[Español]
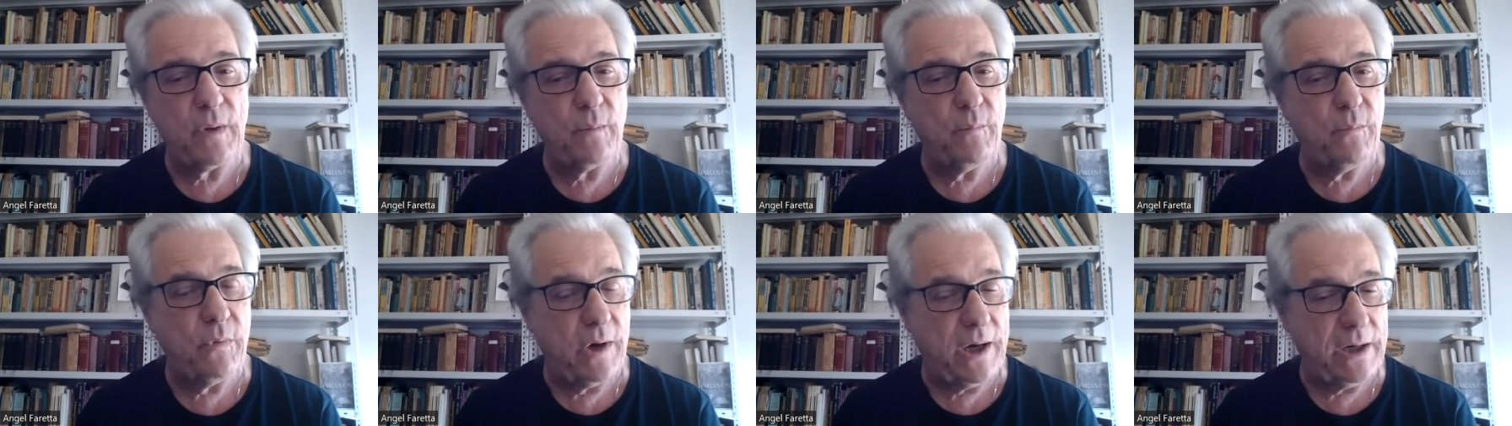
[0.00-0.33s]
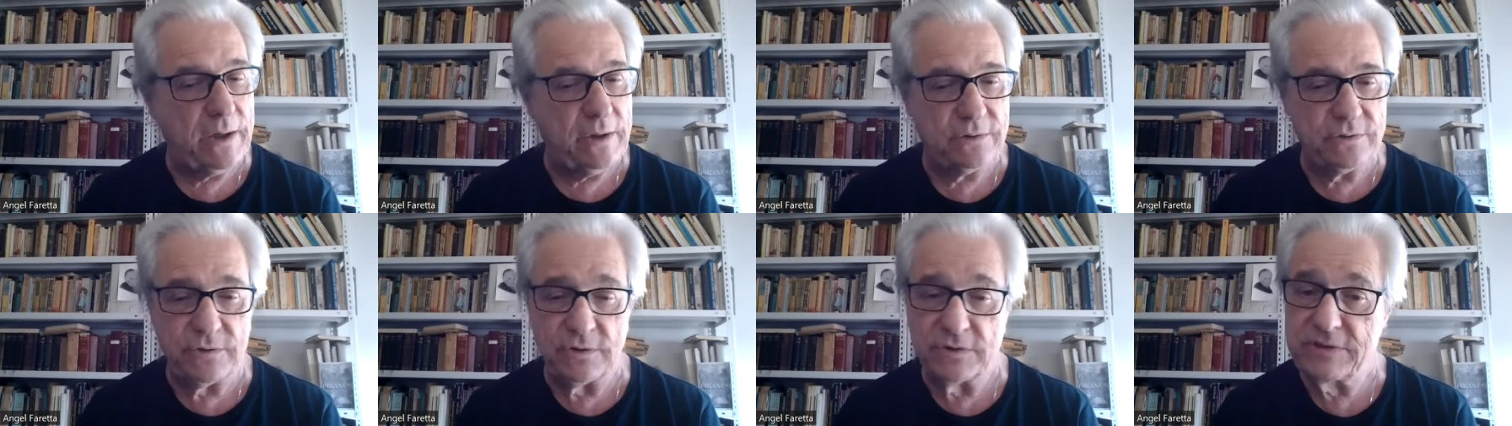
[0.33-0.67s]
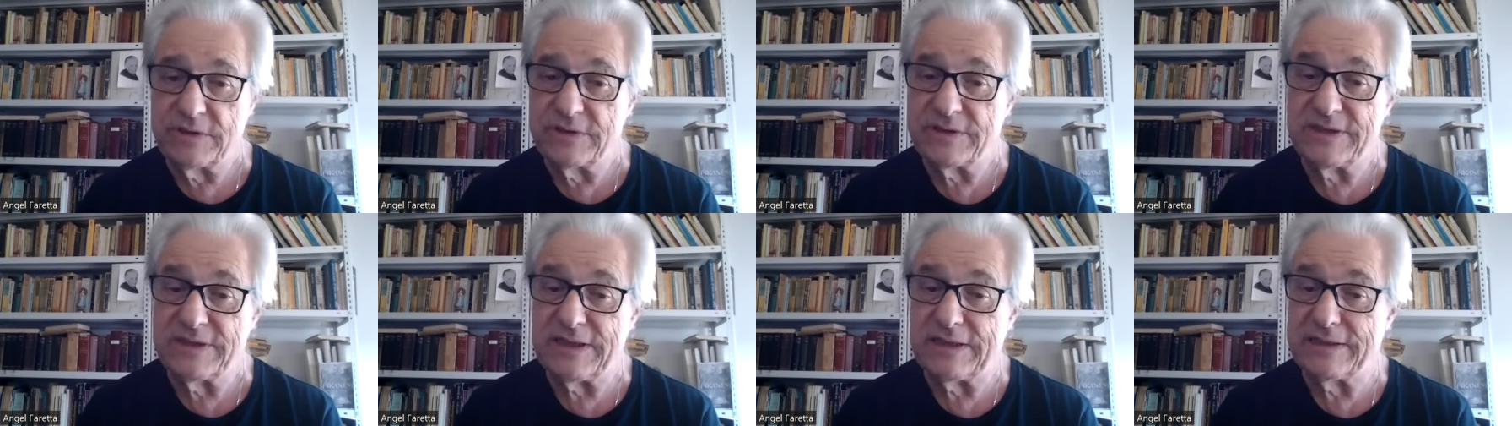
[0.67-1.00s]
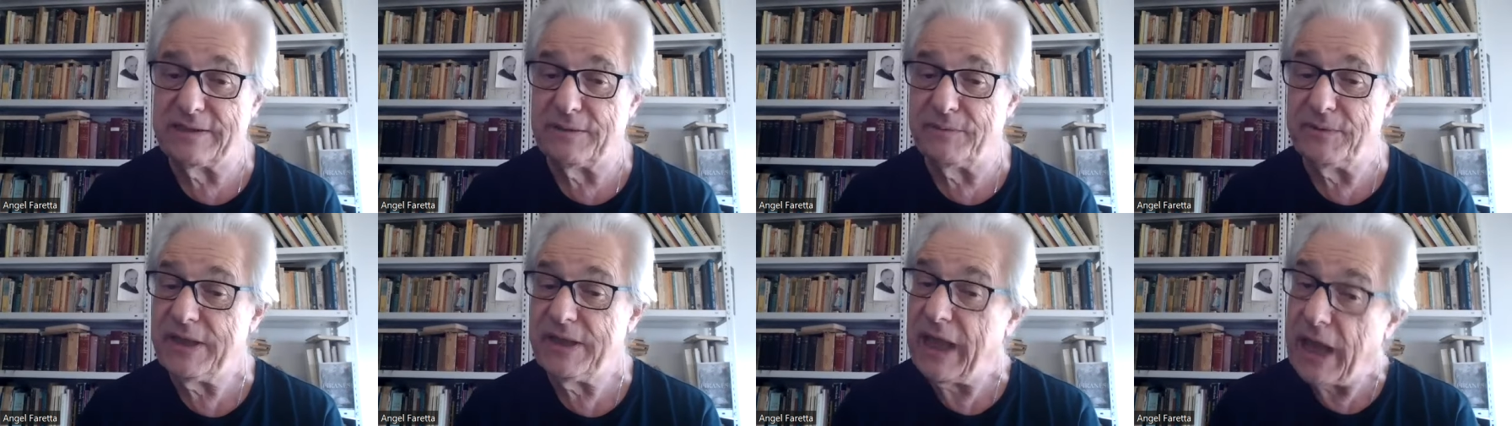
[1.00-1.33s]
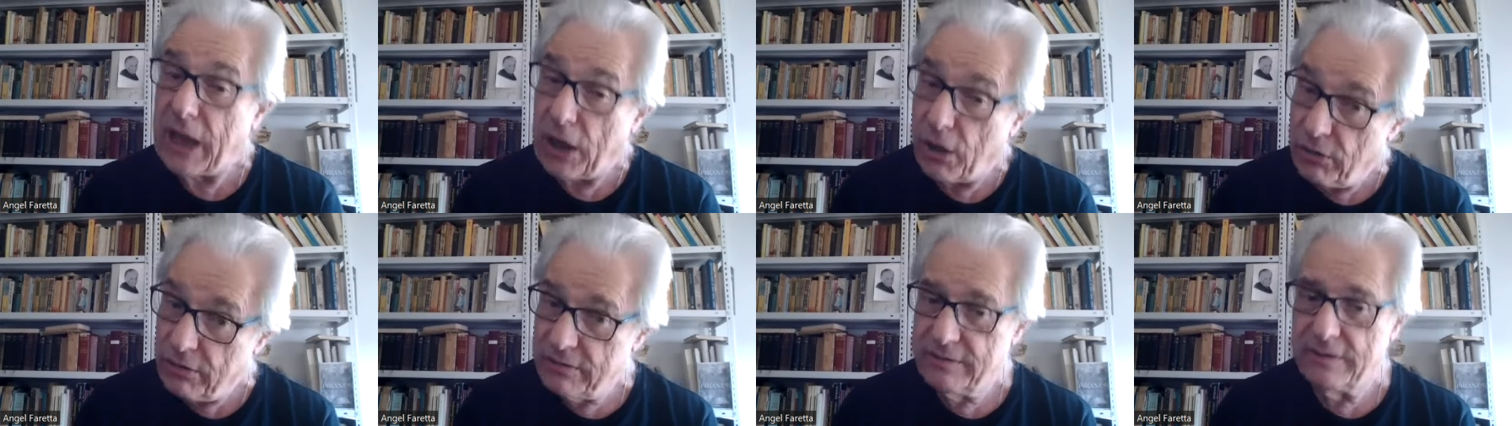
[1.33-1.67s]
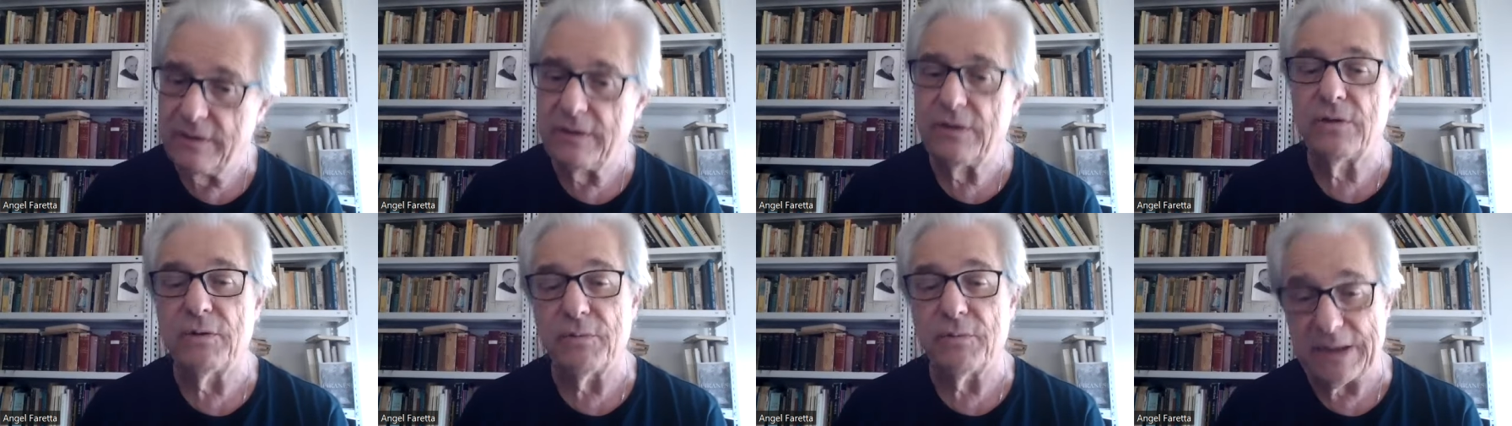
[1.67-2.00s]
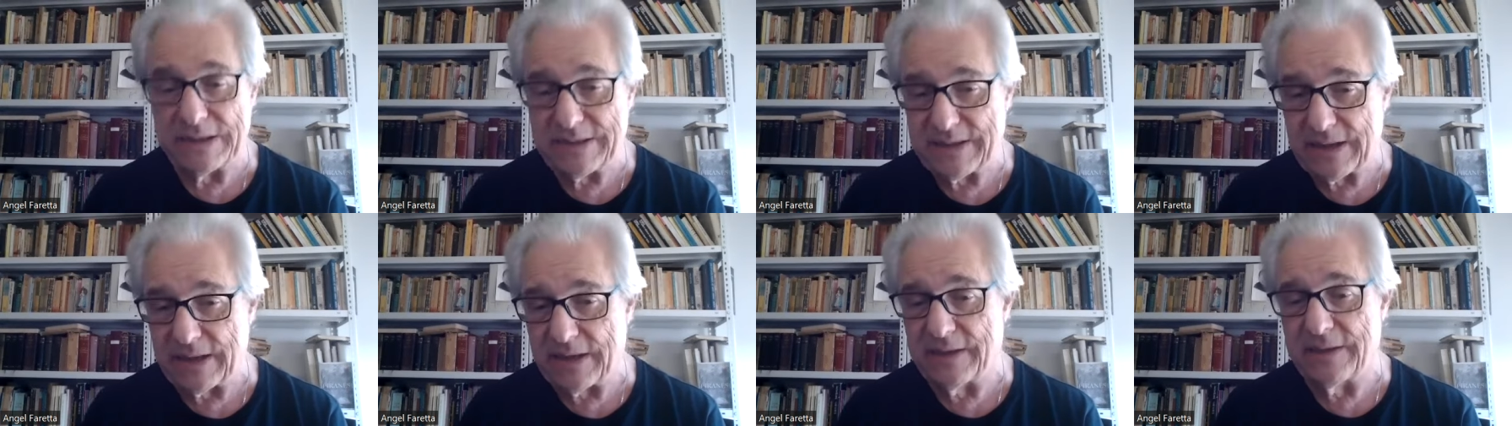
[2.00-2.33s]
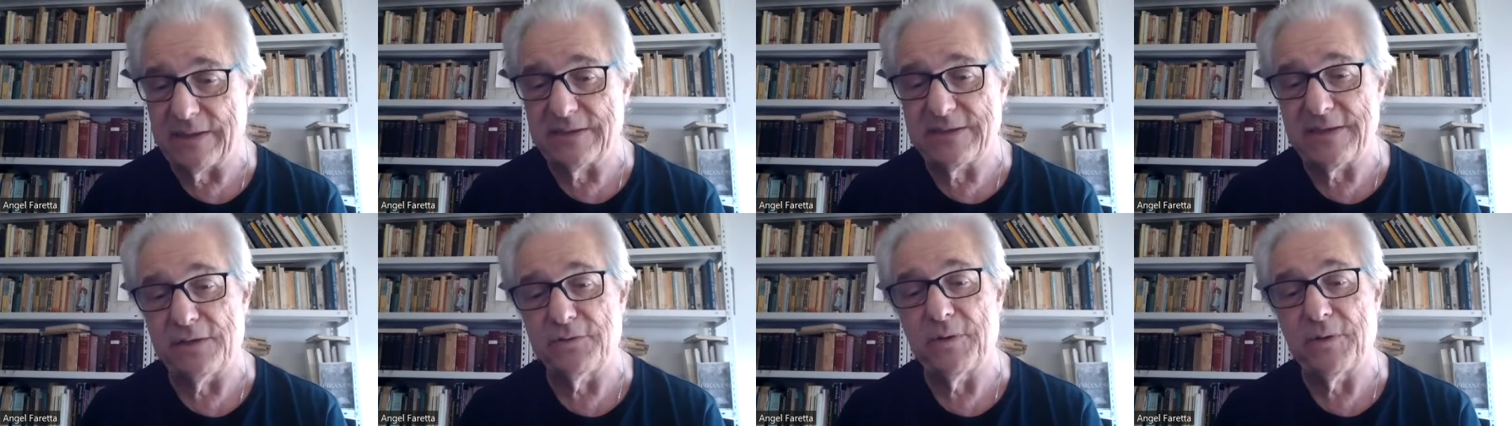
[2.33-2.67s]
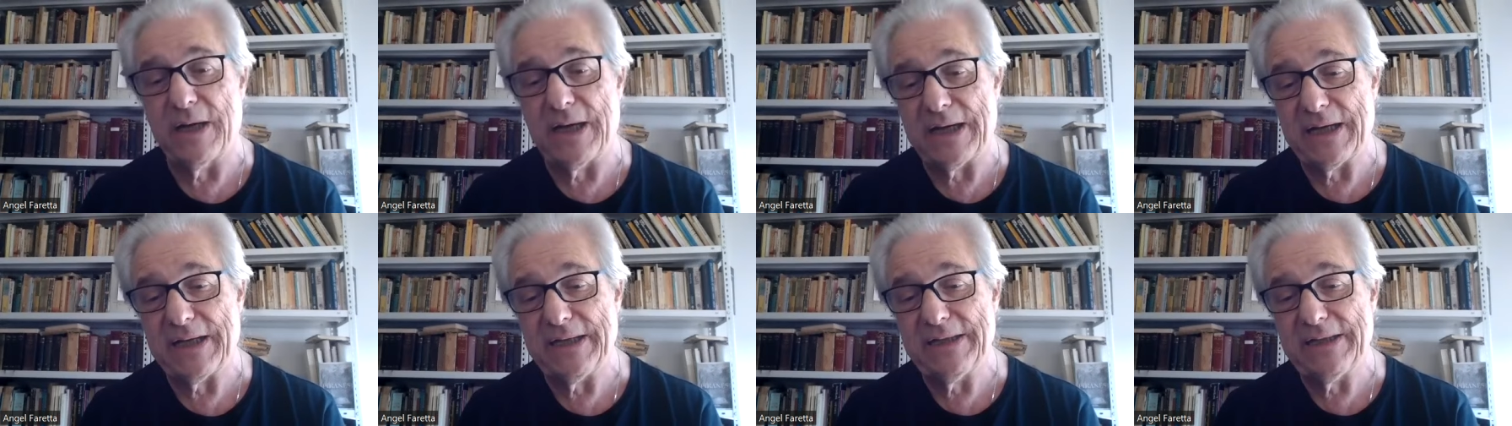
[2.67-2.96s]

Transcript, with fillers: Bueno, entonces en este video, lo voy a seguir diciendo a la